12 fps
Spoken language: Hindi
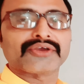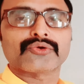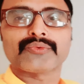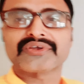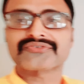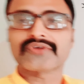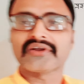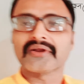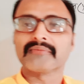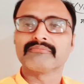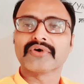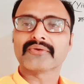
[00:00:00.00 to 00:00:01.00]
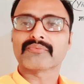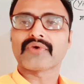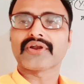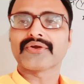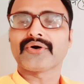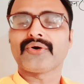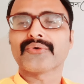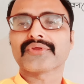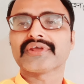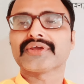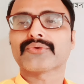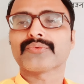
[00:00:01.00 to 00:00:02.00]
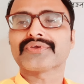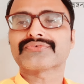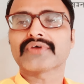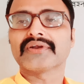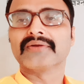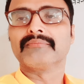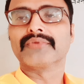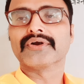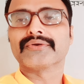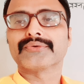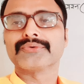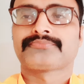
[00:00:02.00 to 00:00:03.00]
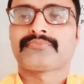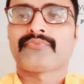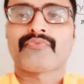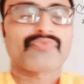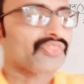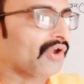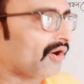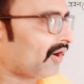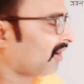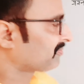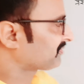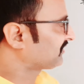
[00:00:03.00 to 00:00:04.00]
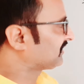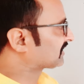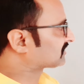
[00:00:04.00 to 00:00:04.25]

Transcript: इक्वेशन नंबर वन और इक्वेशन नंबर टू अब ये